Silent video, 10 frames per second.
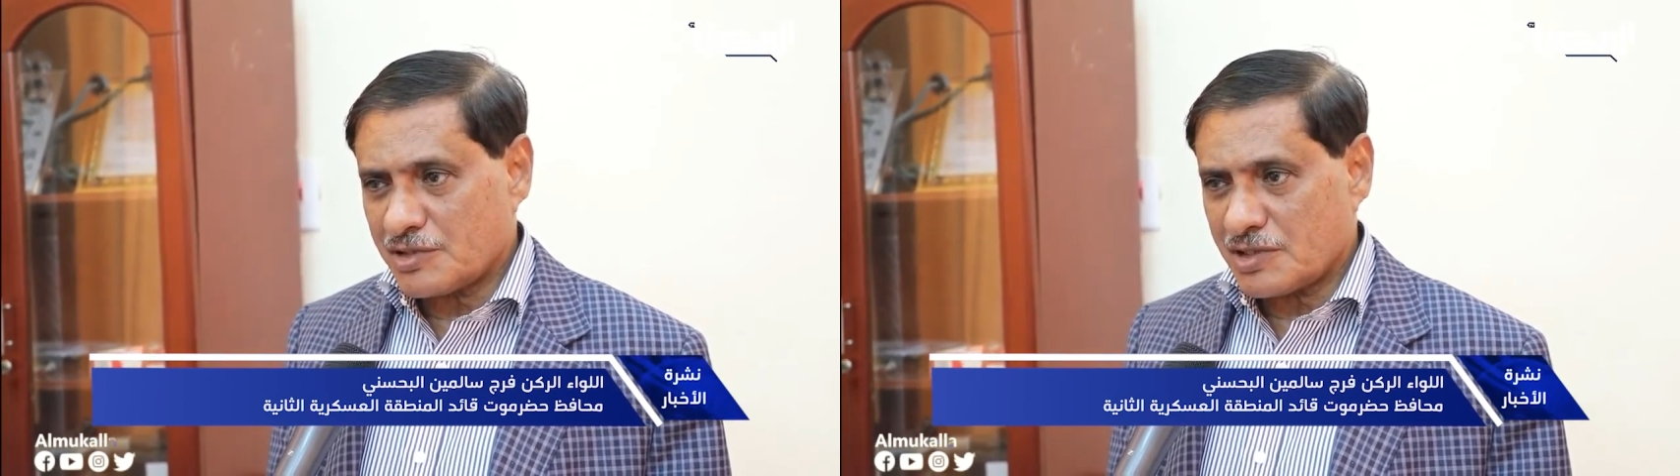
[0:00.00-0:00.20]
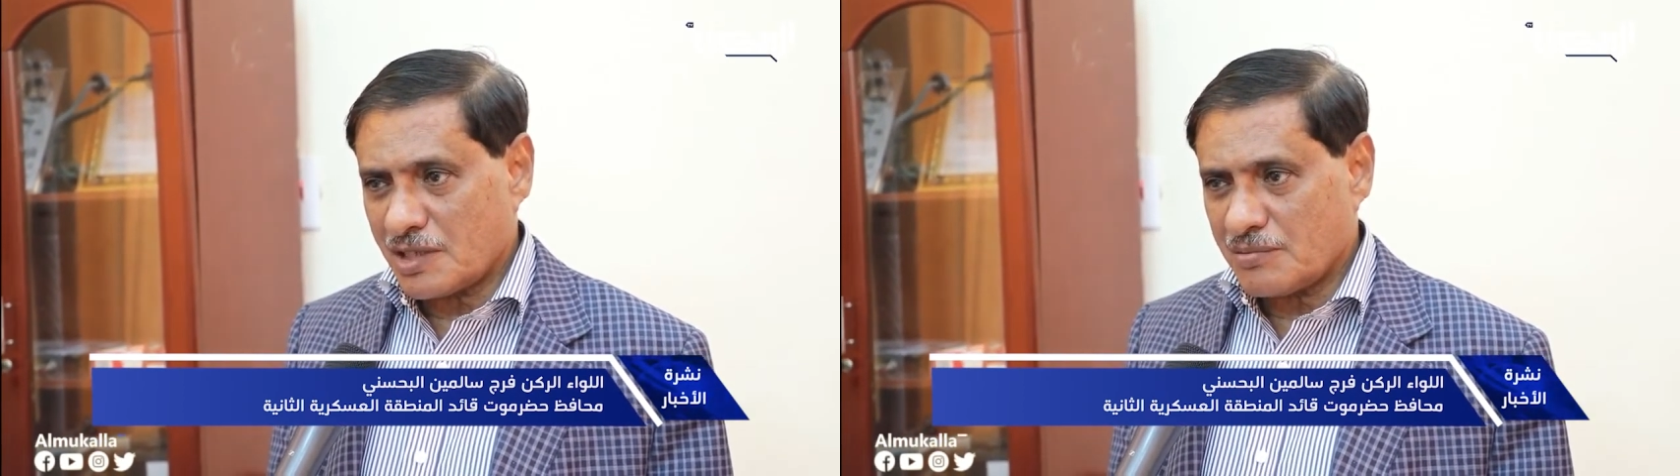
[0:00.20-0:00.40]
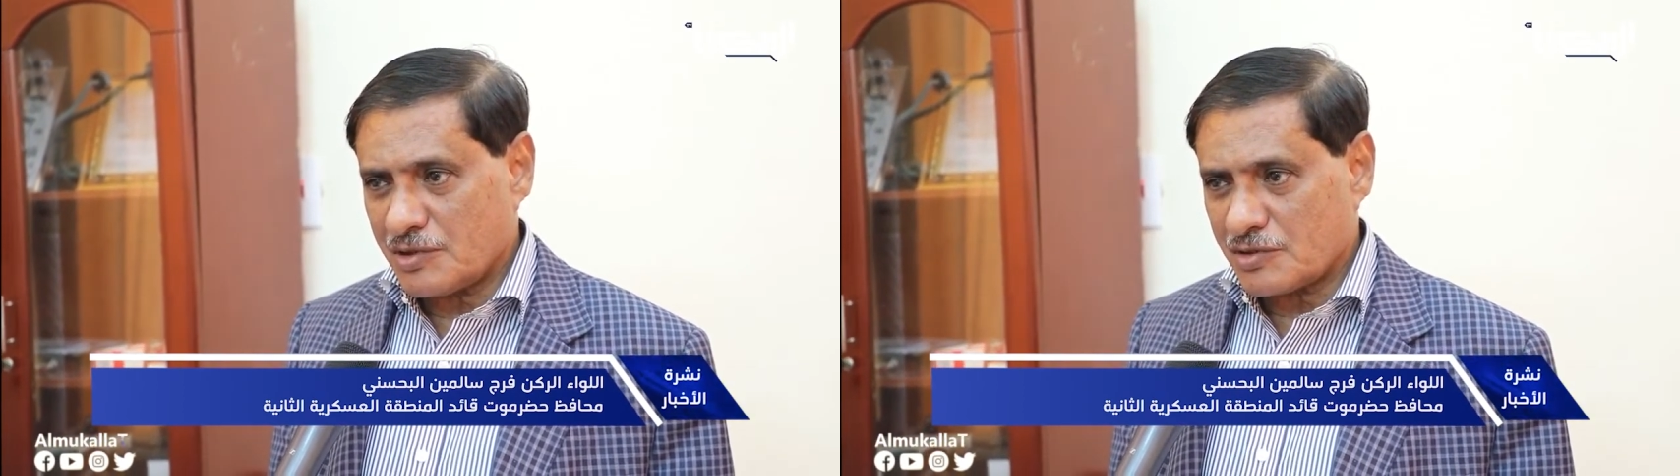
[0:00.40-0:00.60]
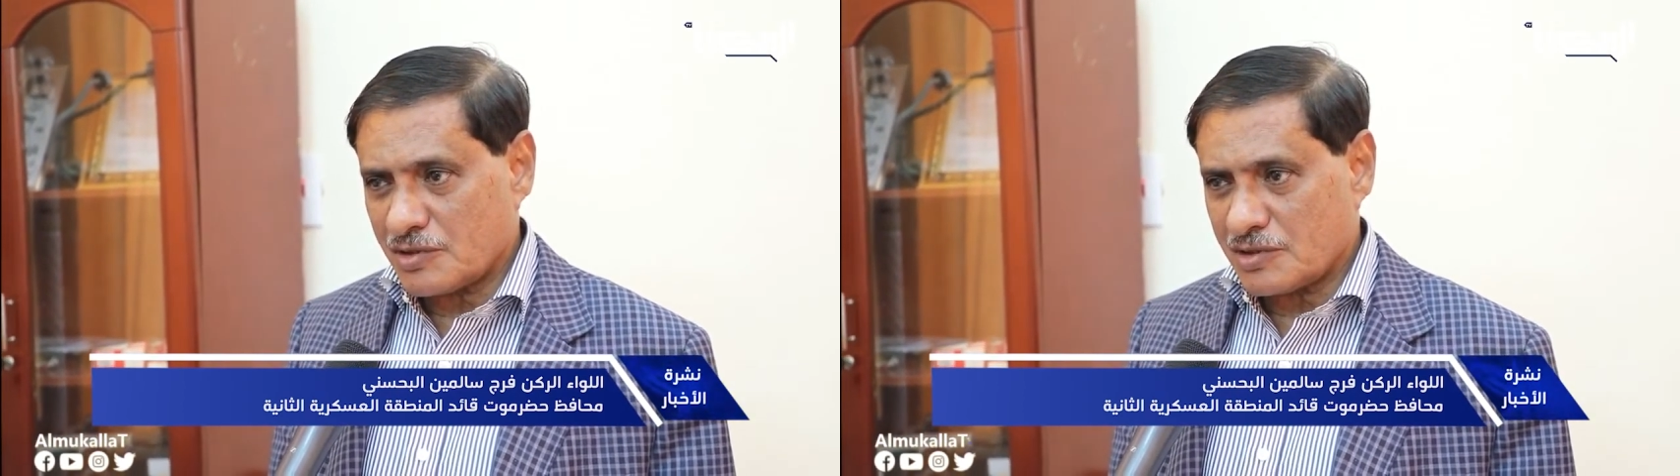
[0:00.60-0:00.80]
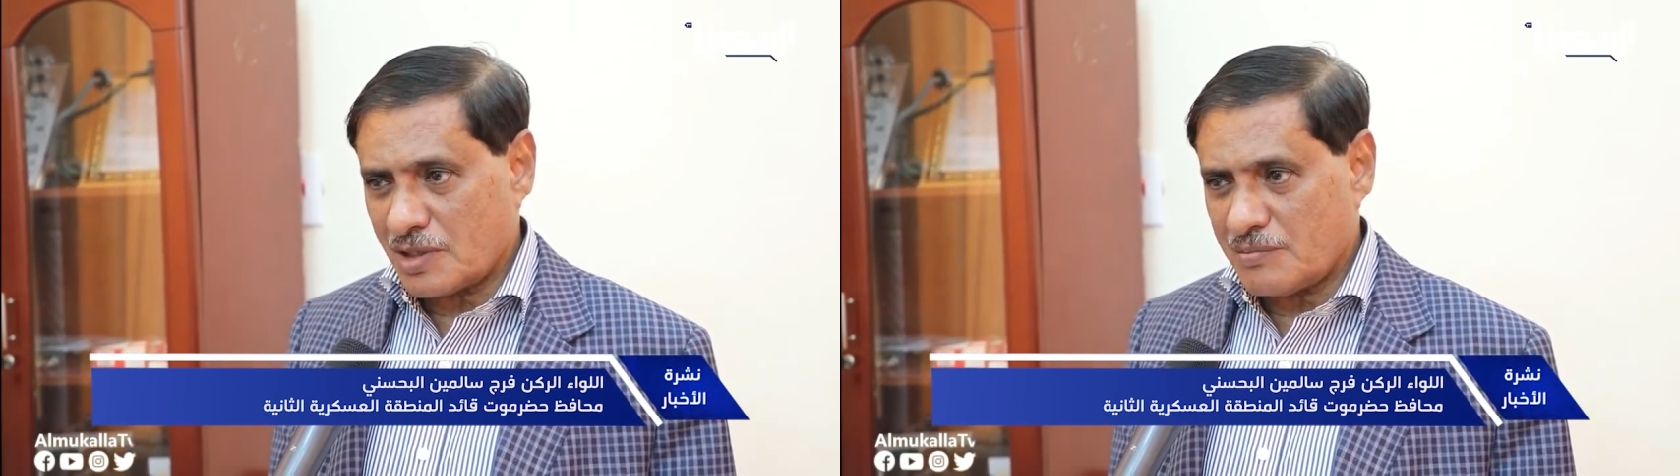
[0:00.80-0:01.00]
مشترك من
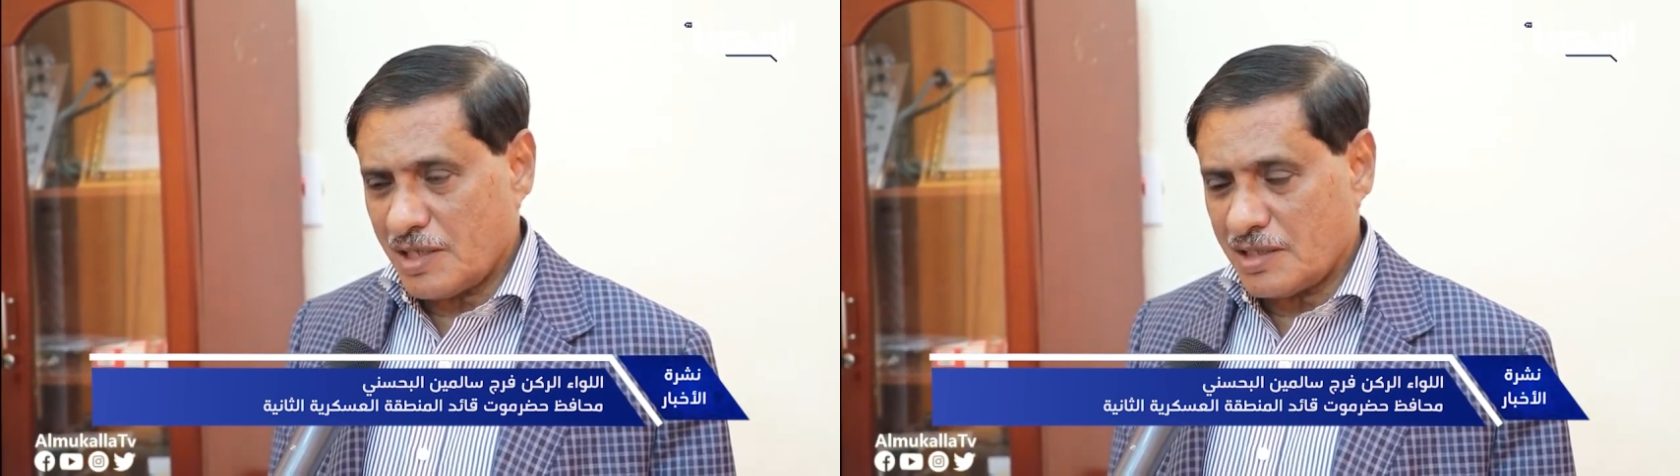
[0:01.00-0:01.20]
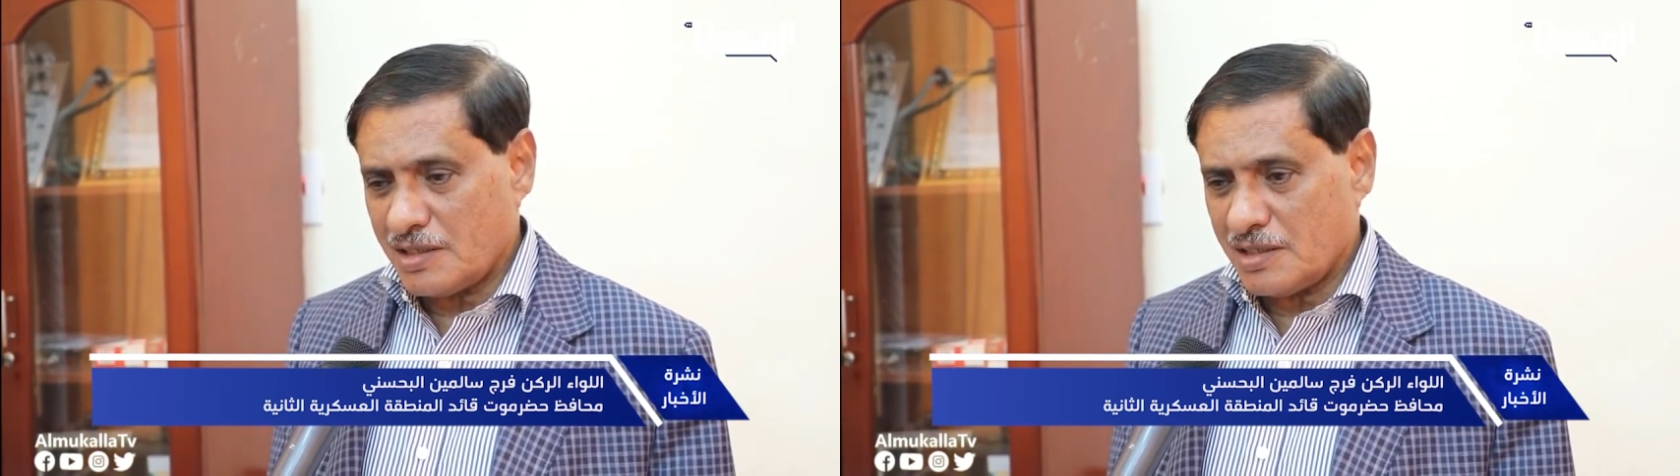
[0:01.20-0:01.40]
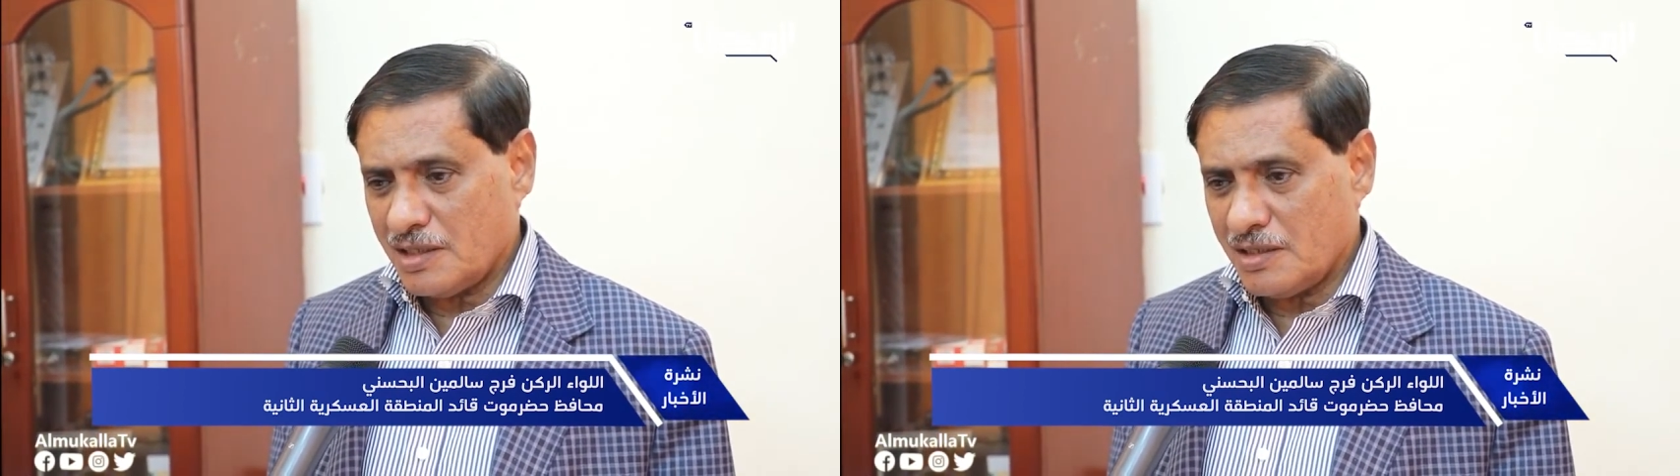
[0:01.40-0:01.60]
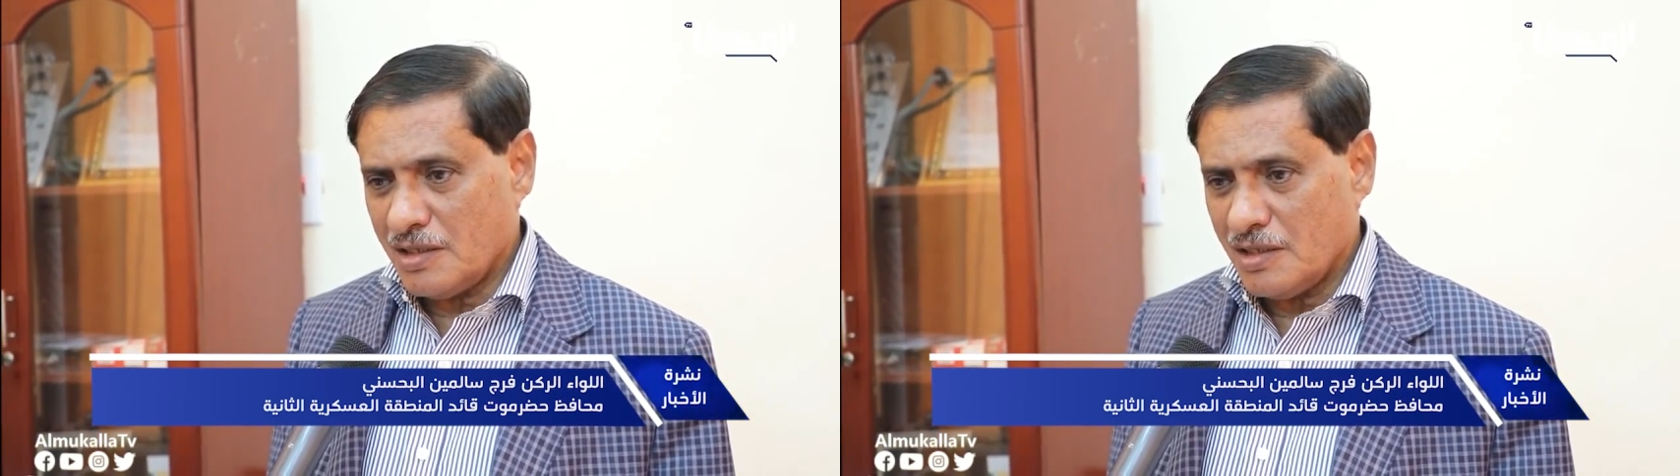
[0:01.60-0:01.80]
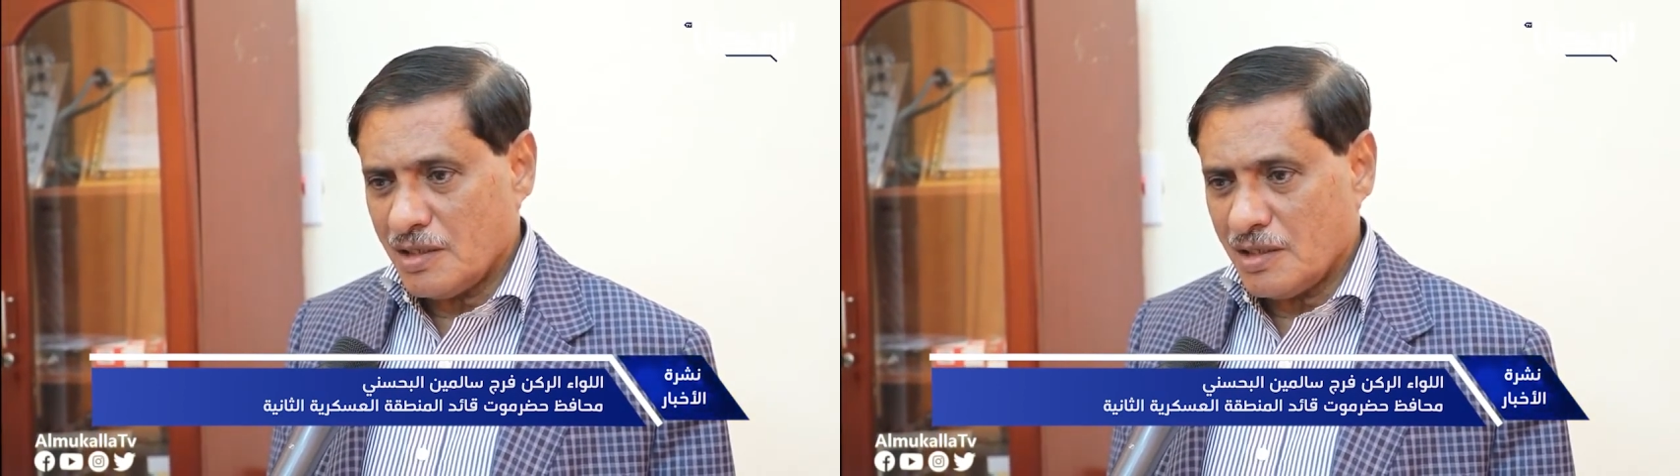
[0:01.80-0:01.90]
السلطة المحلية